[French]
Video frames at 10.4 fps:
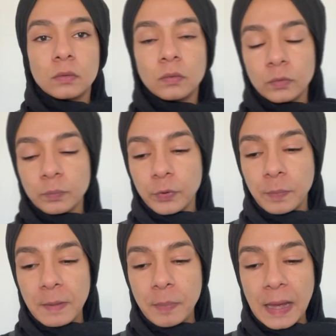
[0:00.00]
On ne peut
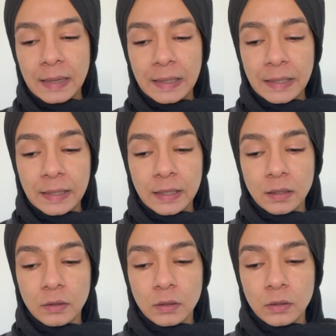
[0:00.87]
pas parler
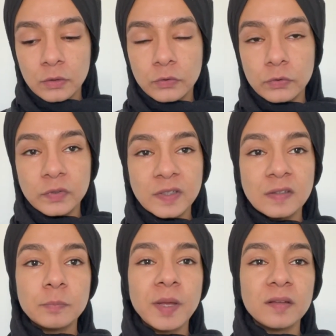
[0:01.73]
euh, de ce qui
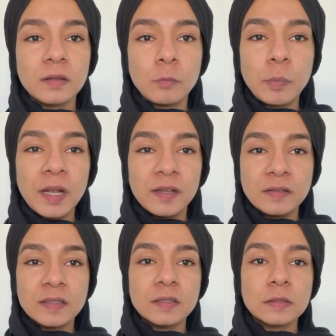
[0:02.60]
se passe en
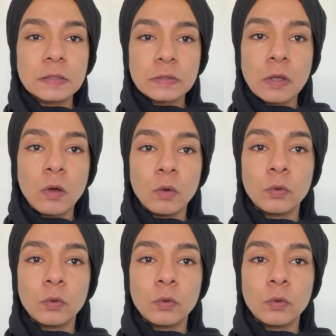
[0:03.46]
Palestine sans